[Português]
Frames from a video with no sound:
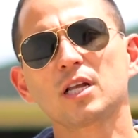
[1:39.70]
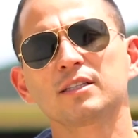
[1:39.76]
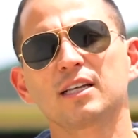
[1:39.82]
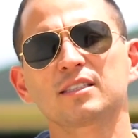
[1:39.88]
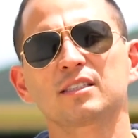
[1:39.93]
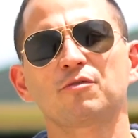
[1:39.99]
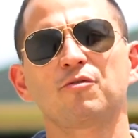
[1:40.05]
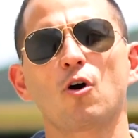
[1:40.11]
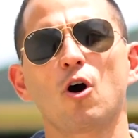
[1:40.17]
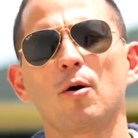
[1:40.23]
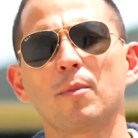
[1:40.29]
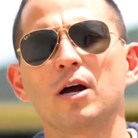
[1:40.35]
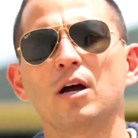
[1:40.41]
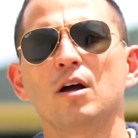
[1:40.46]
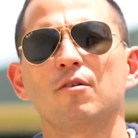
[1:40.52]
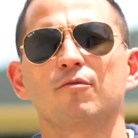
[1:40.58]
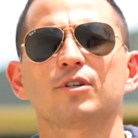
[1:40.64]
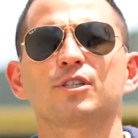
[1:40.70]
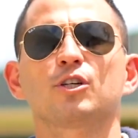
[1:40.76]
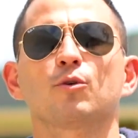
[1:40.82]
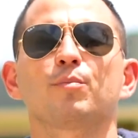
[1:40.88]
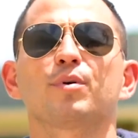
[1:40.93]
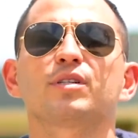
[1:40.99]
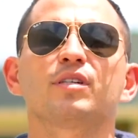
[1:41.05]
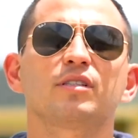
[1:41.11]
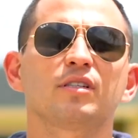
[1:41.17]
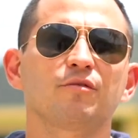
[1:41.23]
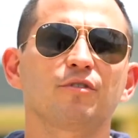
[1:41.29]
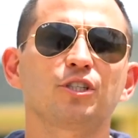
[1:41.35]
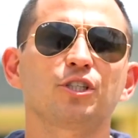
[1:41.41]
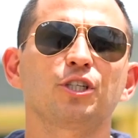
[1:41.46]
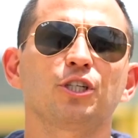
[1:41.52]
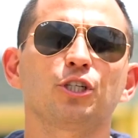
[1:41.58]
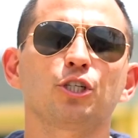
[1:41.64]
Dessa forma, você não precisa
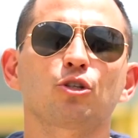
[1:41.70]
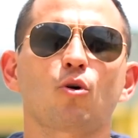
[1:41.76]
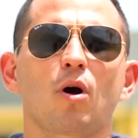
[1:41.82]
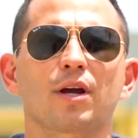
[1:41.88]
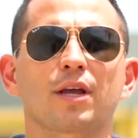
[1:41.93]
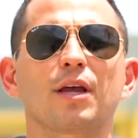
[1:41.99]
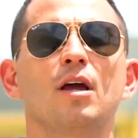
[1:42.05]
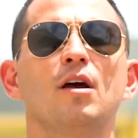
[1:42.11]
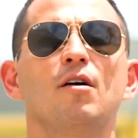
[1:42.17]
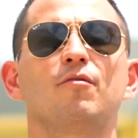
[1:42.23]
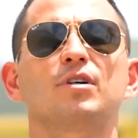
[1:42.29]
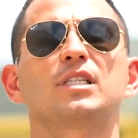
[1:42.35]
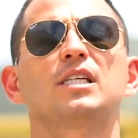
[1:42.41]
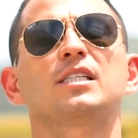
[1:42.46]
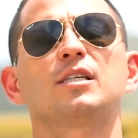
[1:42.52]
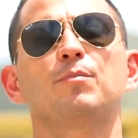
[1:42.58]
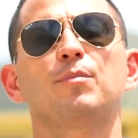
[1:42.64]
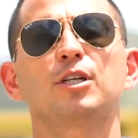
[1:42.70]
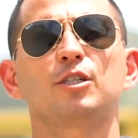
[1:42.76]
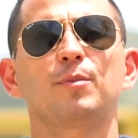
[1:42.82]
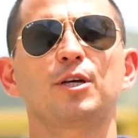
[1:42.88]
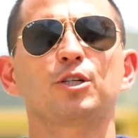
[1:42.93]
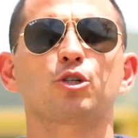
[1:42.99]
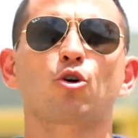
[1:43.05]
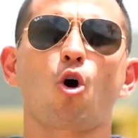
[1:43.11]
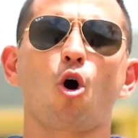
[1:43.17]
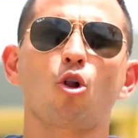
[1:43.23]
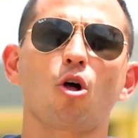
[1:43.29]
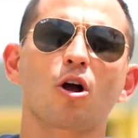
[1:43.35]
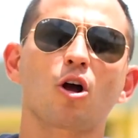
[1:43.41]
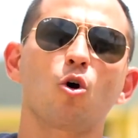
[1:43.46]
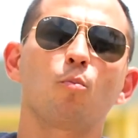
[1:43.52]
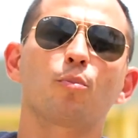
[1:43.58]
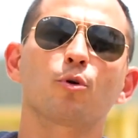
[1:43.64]
investir em estoque, você simplesmente
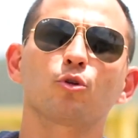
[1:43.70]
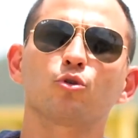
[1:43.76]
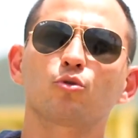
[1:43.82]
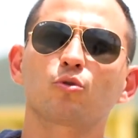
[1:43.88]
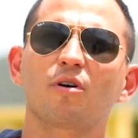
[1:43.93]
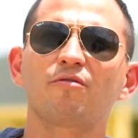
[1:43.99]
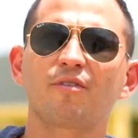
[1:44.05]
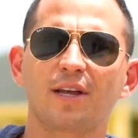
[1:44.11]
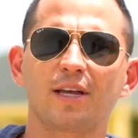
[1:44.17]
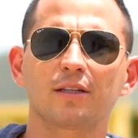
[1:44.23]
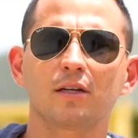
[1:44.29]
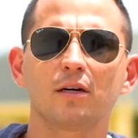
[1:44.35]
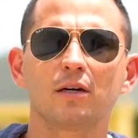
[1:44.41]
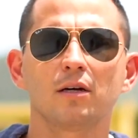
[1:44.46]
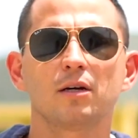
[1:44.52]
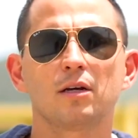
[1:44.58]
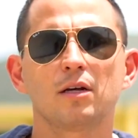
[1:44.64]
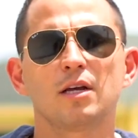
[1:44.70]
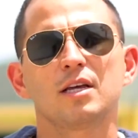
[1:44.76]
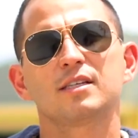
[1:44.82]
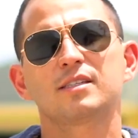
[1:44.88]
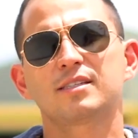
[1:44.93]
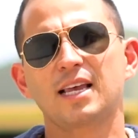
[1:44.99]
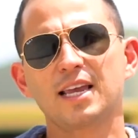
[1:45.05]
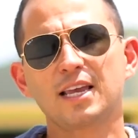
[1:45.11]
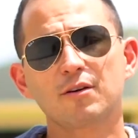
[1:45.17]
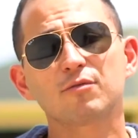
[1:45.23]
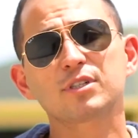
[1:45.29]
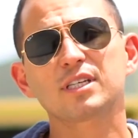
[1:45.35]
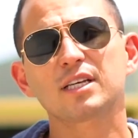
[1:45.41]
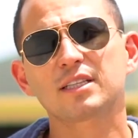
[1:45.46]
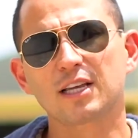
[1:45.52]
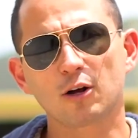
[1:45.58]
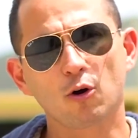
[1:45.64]
coloca o produto à venda sem que
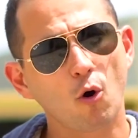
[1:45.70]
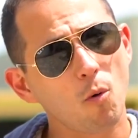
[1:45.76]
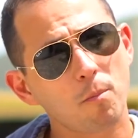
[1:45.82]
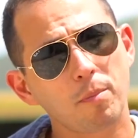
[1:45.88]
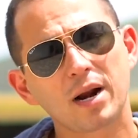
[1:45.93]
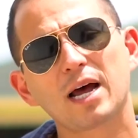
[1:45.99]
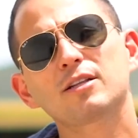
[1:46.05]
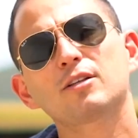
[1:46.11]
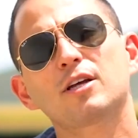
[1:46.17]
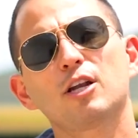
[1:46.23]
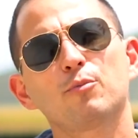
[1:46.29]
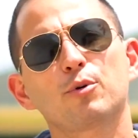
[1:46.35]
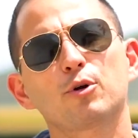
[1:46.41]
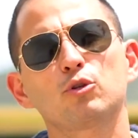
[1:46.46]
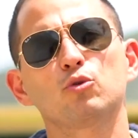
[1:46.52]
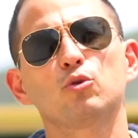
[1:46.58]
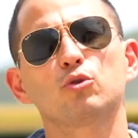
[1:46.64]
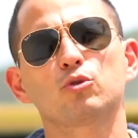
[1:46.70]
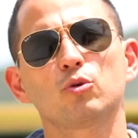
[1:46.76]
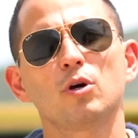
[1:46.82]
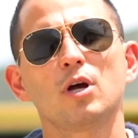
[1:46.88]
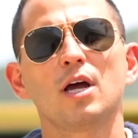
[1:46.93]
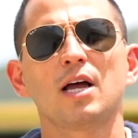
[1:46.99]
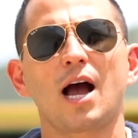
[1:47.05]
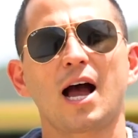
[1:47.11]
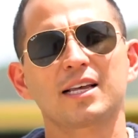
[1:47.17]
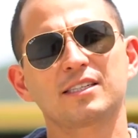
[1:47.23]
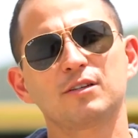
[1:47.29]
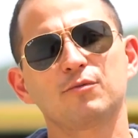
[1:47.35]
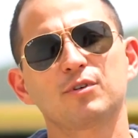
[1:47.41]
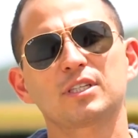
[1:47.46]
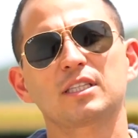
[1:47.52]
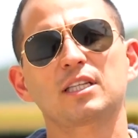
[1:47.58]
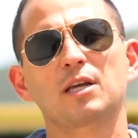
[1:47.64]
você tenha comprado aquele produto,
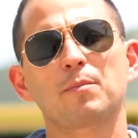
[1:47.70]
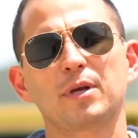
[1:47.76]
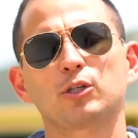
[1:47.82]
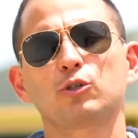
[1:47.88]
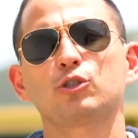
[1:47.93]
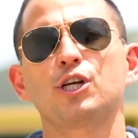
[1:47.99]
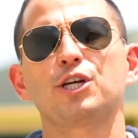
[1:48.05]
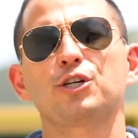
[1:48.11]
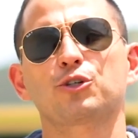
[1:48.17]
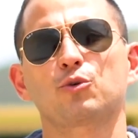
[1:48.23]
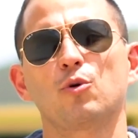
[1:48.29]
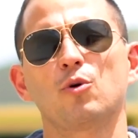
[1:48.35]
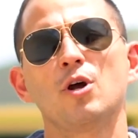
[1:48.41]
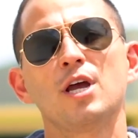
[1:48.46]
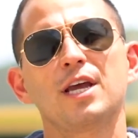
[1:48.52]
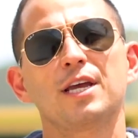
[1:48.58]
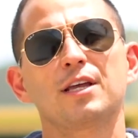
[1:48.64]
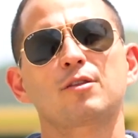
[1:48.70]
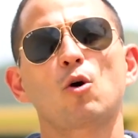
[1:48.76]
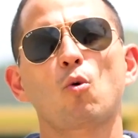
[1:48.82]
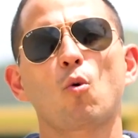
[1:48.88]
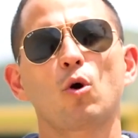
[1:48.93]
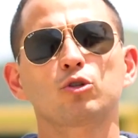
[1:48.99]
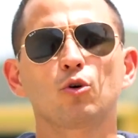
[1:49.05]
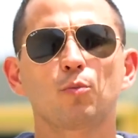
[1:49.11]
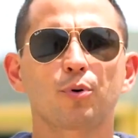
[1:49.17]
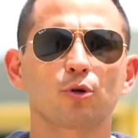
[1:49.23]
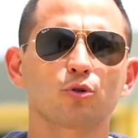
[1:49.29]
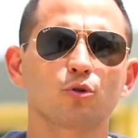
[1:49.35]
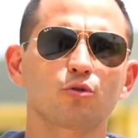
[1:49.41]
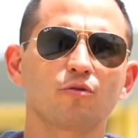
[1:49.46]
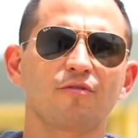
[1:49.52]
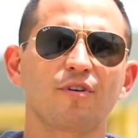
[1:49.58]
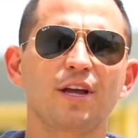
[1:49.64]
assim você tem menos risco. Então, quando o
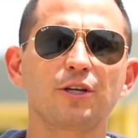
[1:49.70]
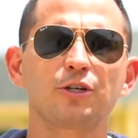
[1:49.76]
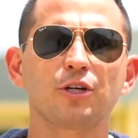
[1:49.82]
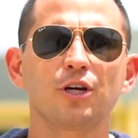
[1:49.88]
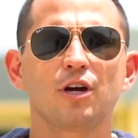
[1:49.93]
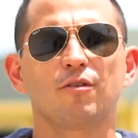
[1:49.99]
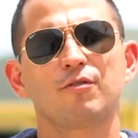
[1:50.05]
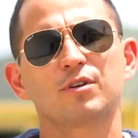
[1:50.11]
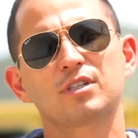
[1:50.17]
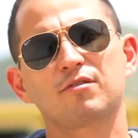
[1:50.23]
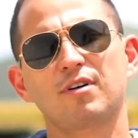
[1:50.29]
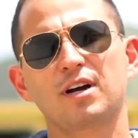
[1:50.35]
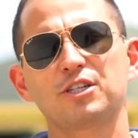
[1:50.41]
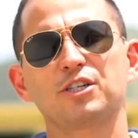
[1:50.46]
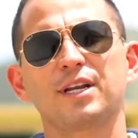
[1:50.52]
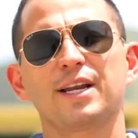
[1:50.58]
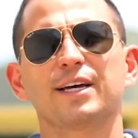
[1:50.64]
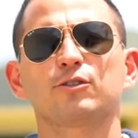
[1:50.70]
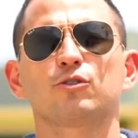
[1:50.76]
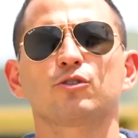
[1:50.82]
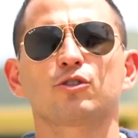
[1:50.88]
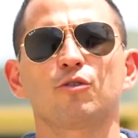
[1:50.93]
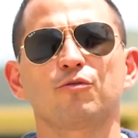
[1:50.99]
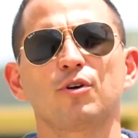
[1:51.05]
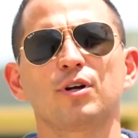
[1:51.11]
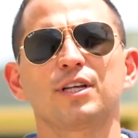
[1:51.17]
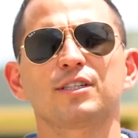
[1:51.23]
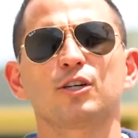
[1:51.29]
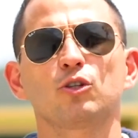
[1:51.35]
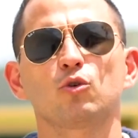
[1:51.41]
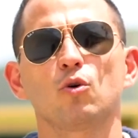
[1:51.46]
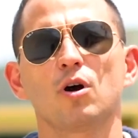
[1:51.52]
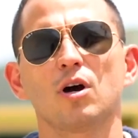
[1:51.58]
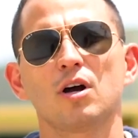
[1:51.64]
produto vende, você vai direto no seu
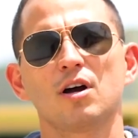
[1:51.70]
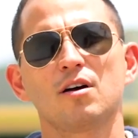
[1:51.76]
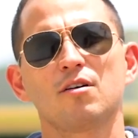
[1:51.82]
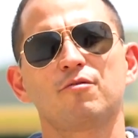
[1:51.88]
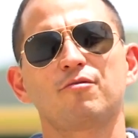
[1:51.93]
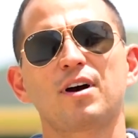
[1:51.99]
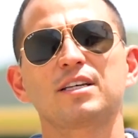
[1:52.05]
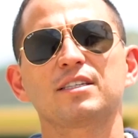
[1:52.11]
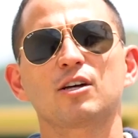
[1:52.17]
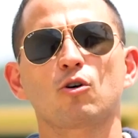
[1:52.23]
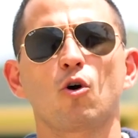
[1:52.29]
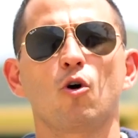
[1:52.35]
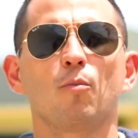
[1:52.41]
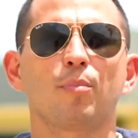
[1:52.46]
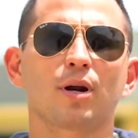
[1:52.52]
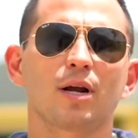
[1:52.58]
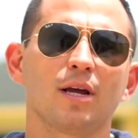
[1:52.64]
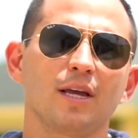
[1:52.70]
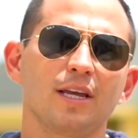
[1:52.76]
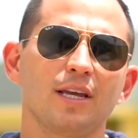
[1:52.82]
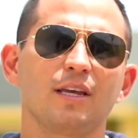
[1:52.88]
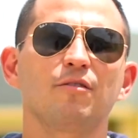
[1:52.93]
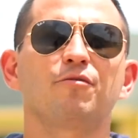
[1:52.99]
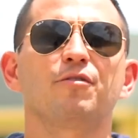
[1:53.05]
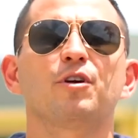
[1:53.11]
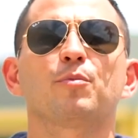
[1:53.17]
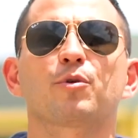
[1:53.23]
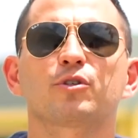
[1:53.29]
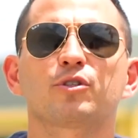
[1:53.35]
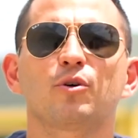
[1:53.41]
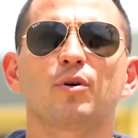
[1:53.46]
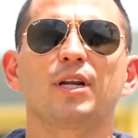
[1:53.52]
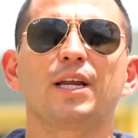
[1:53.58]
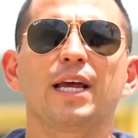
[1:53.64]
fornecedor, faz a compra e envia para o
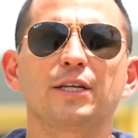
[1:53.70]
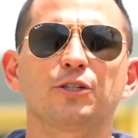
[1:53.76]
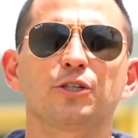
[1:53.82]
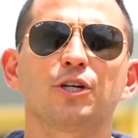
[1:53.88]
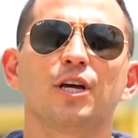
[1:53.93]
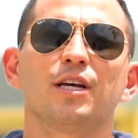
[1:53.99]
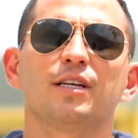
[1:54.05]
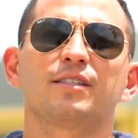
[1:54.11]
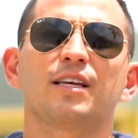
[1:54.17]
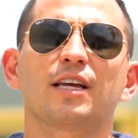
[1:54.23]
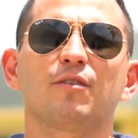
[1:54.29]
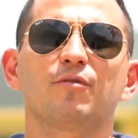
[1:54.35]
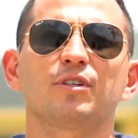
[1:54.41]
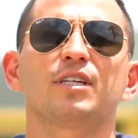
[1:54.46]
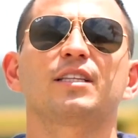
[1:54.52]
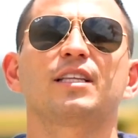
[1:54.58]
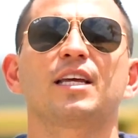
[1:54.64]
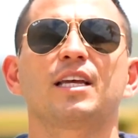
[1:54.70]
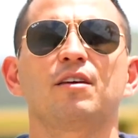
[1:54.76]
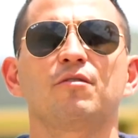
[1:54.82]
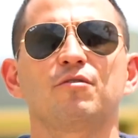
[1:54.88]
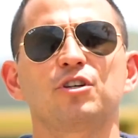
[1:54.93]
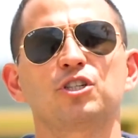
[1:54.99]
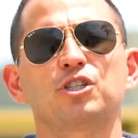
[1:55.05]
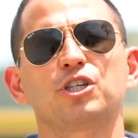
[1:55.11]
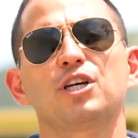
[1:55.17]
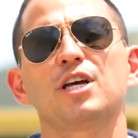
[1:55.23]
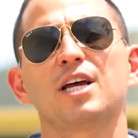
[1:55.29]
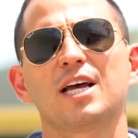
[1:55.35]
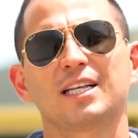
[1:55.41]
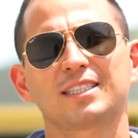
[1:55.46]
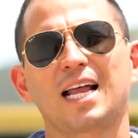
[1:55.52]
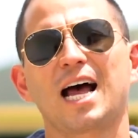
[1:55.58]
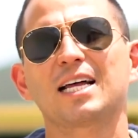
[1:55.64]
seu cliente, sem que você tenha que investir
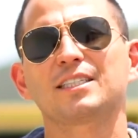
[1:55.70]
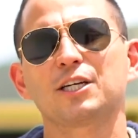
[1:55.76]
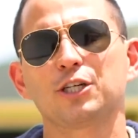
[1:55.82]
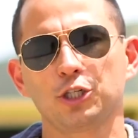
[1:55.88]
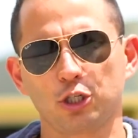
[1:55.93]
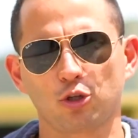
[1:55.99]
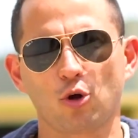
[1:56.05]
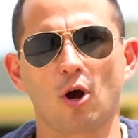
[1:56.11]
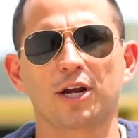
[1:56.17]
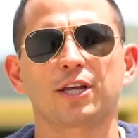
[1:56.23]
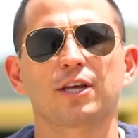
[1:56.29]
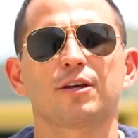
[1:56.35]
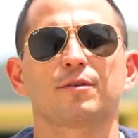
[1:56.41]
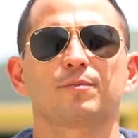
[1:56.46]
nada em estoque.